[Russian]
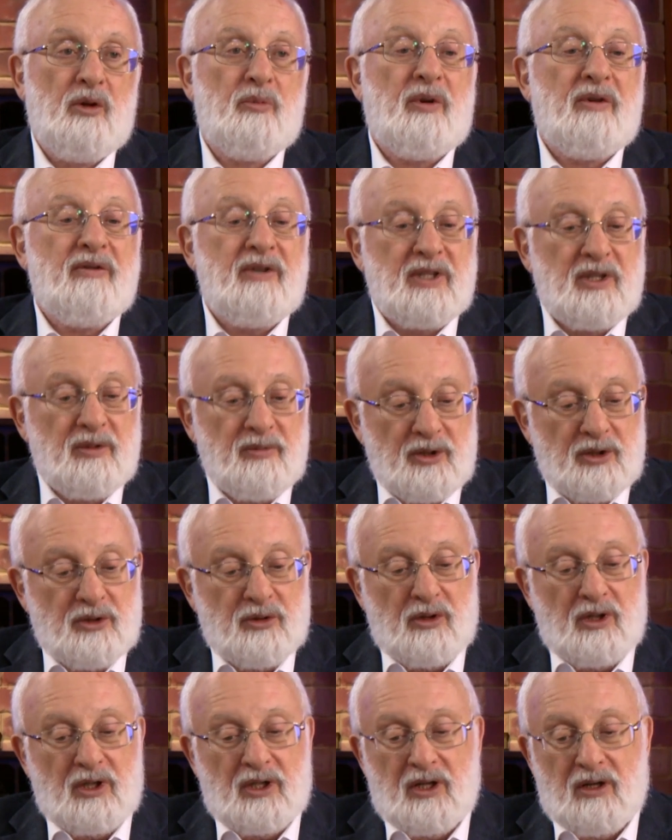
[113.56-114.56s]
Но поверьте мне,
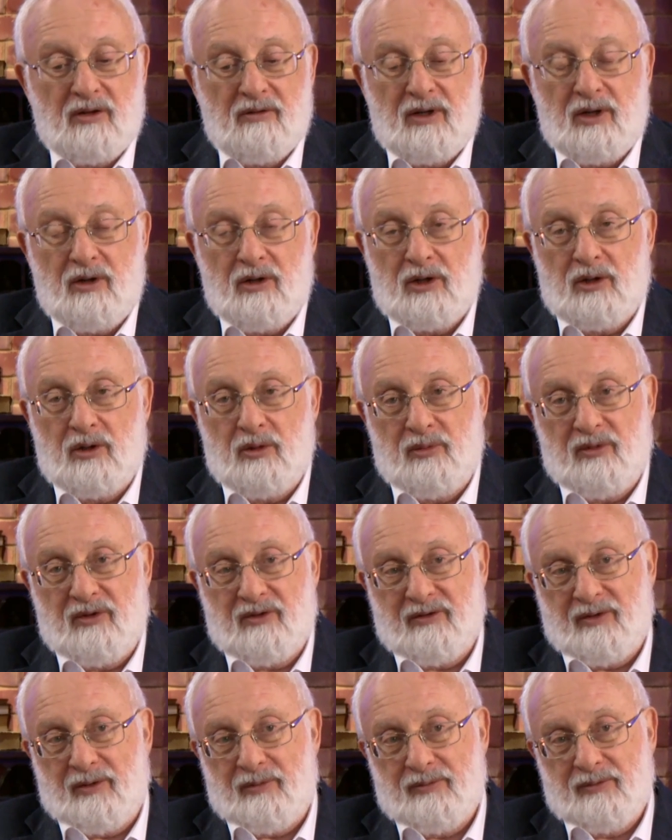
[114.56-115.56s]
что я это говорю от любви
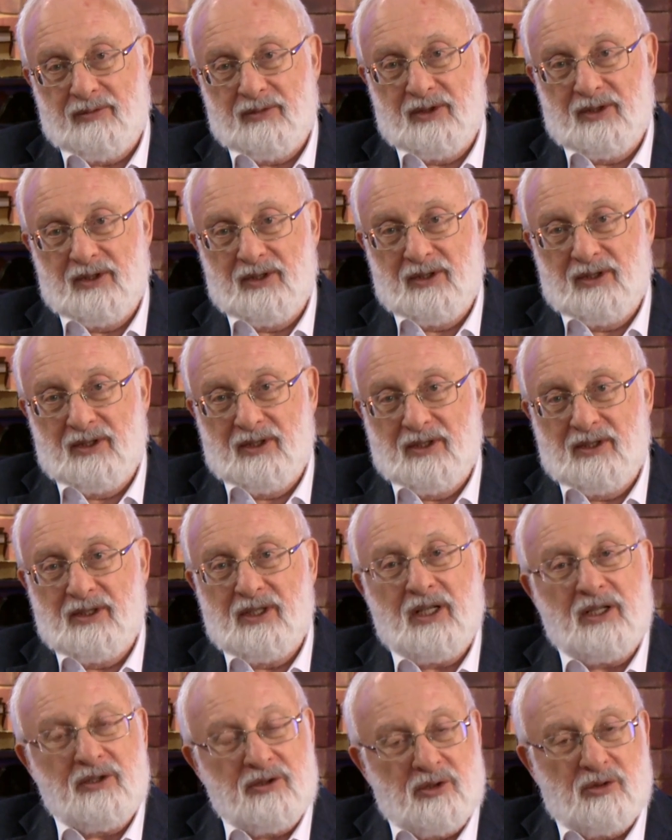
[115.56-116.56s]
к вам.
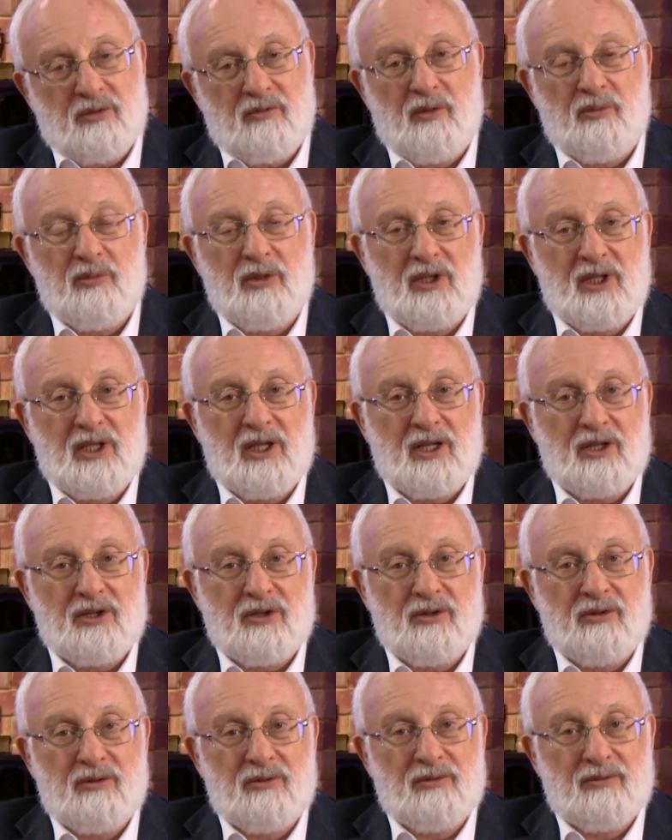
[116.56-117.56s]
Я хочу, чтобы вам было
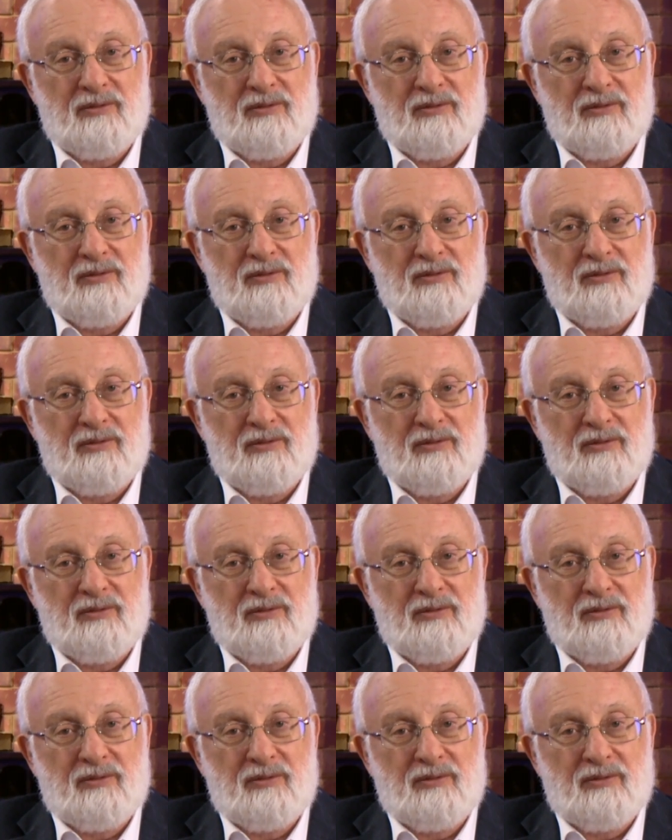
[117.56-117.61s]
хорошо.